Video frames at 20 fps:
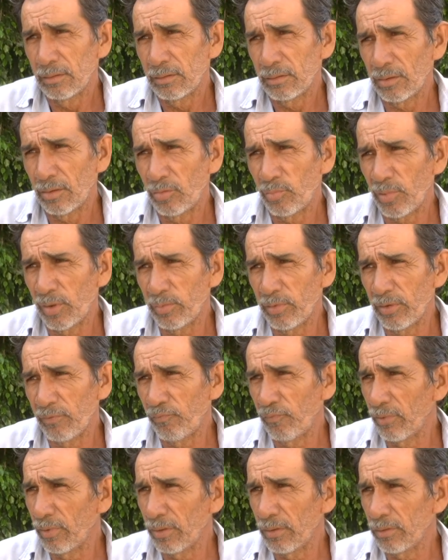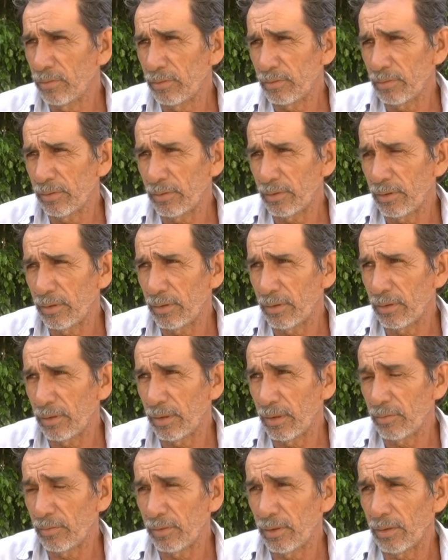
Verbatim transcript: Então, para mim, foi, é,